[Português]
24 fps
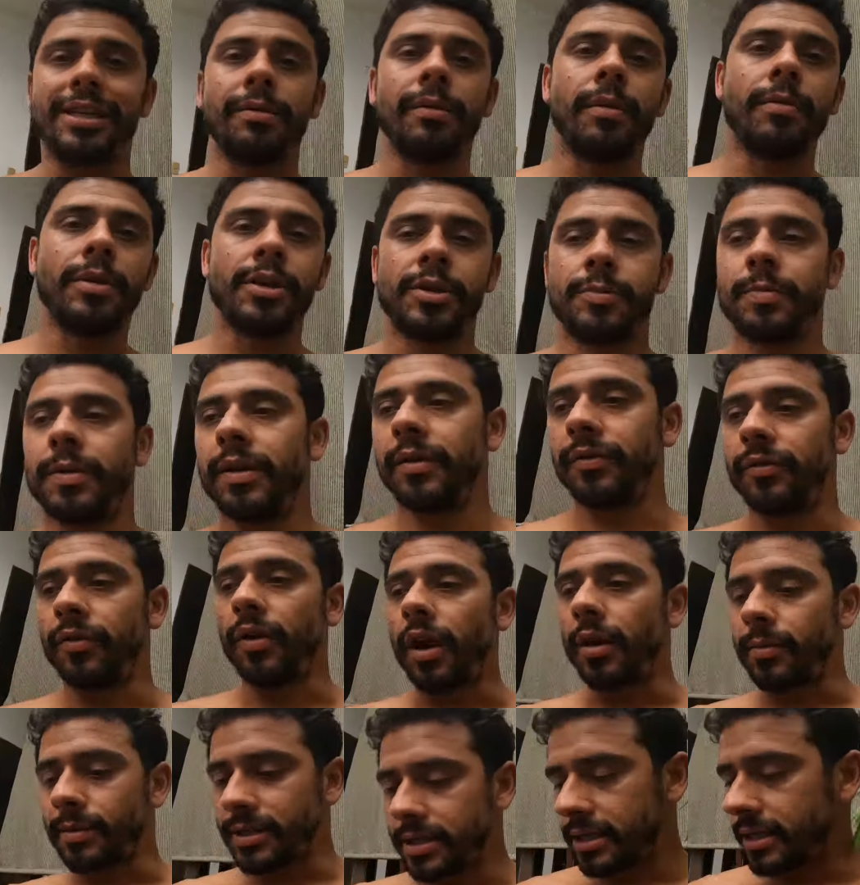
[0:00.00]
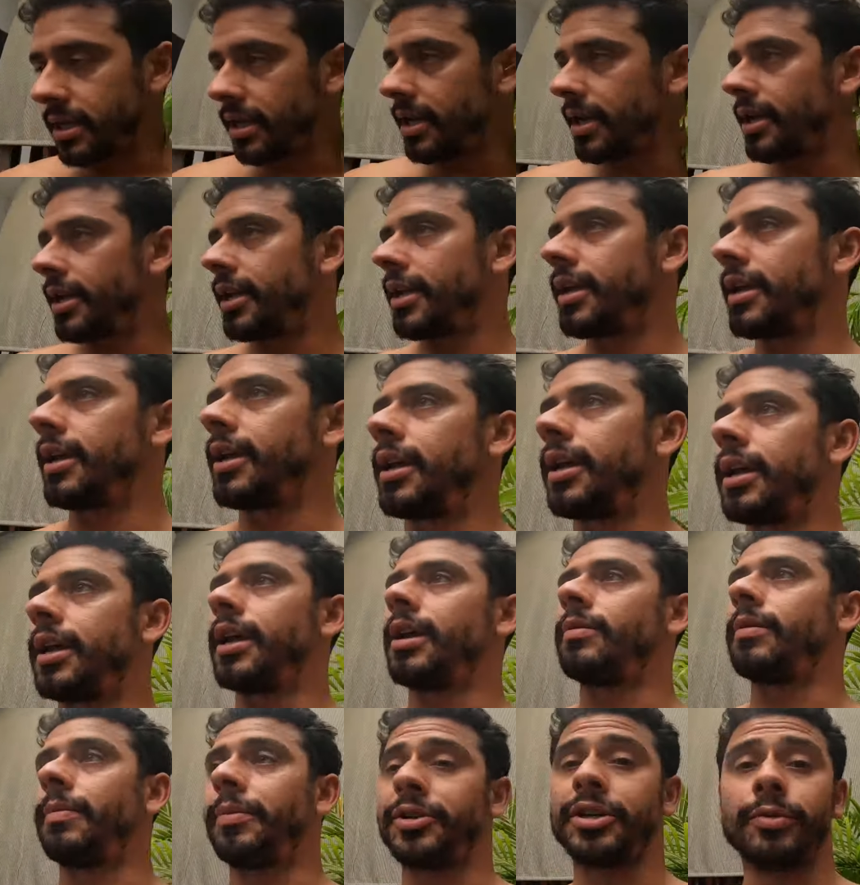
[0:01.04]
extremamente performance
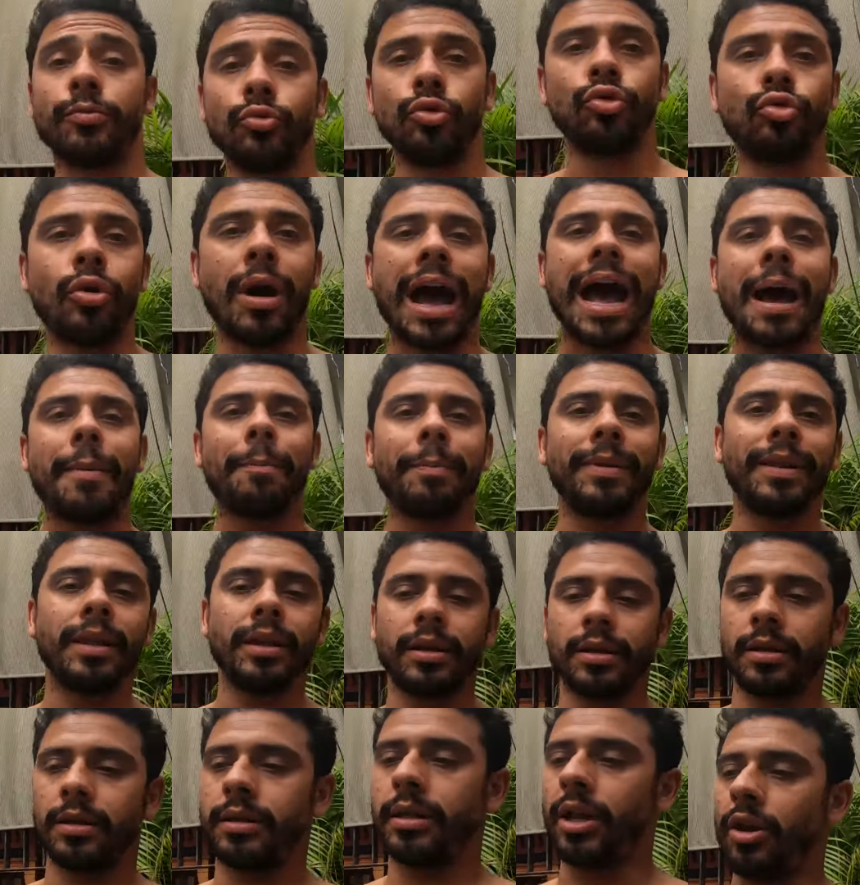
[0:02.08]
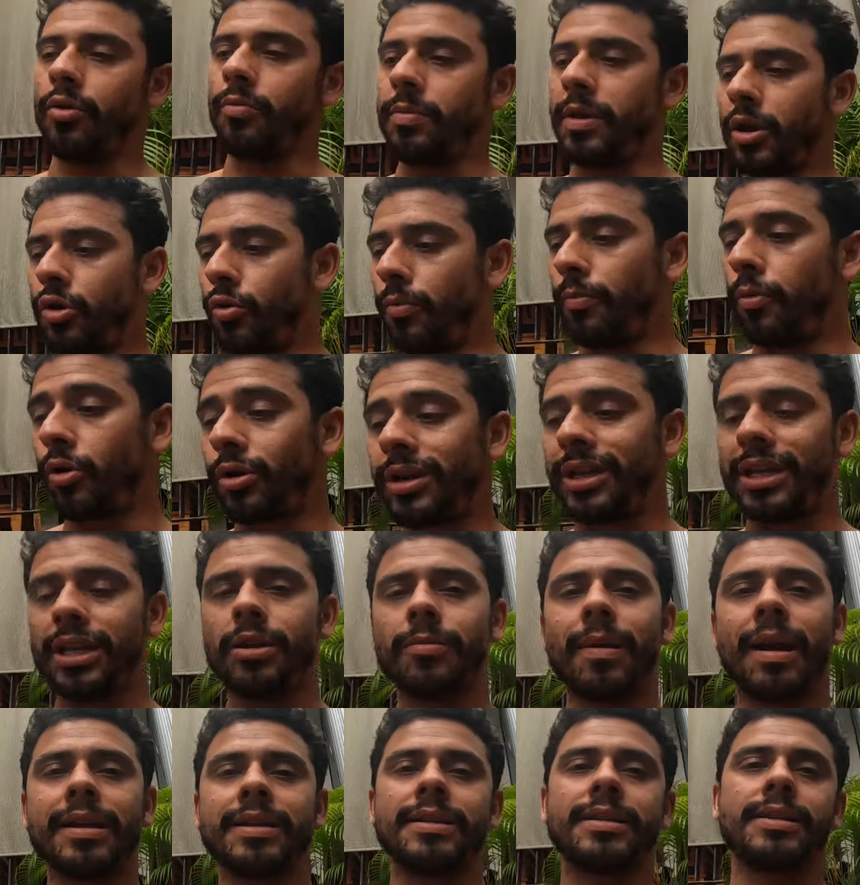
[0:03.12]
prancha muito rápida, tem o bico um
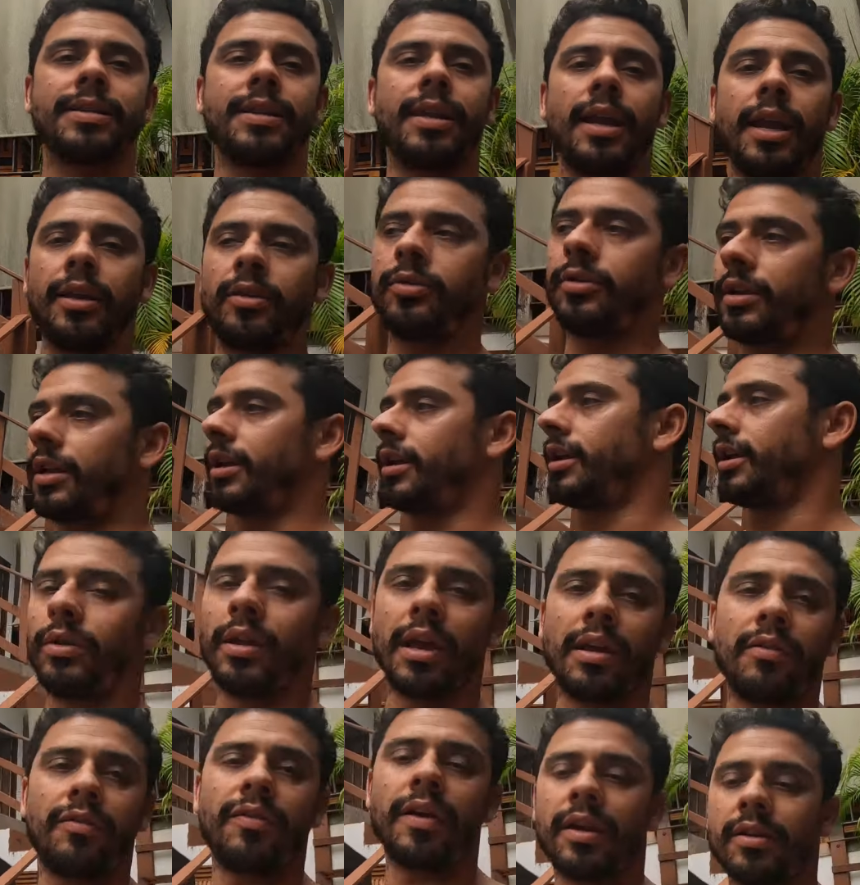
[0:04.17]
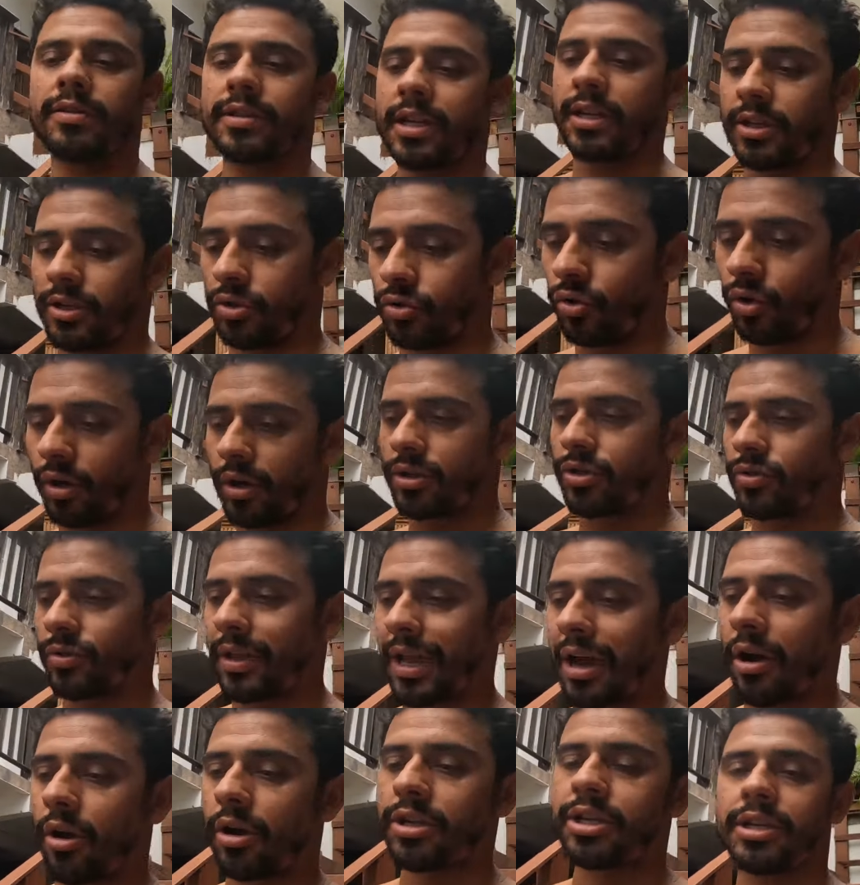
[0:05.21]
pouquinho mais estreito, né? Do que a Inferno 72, do
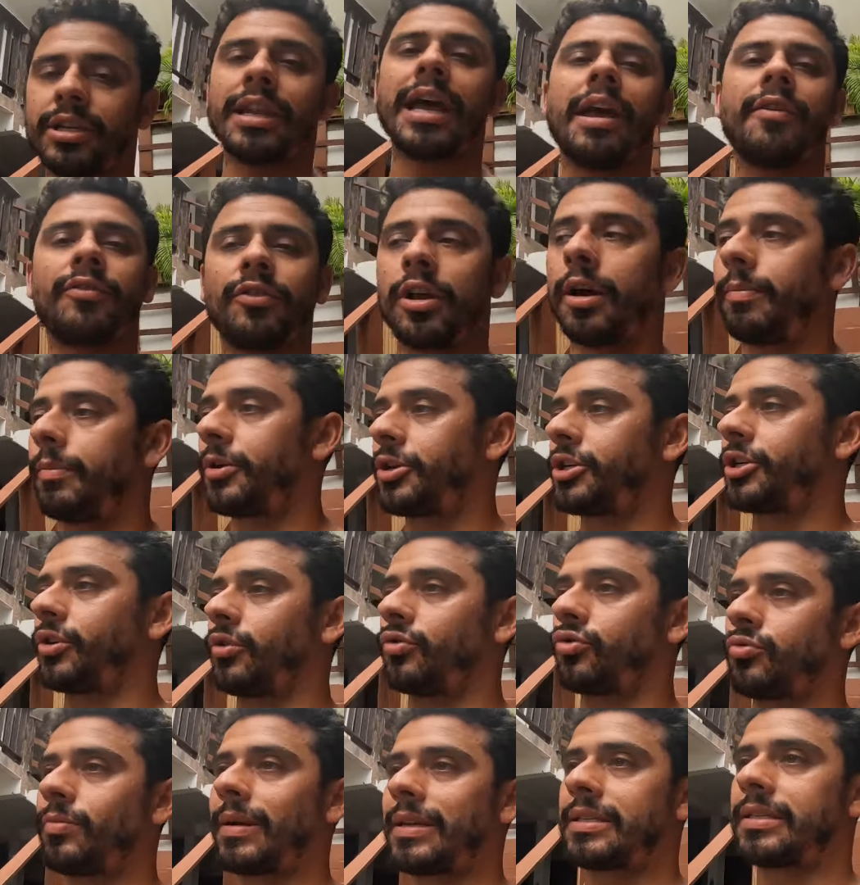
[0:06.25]
que a Hot Knife, que é uma prancha que eu uso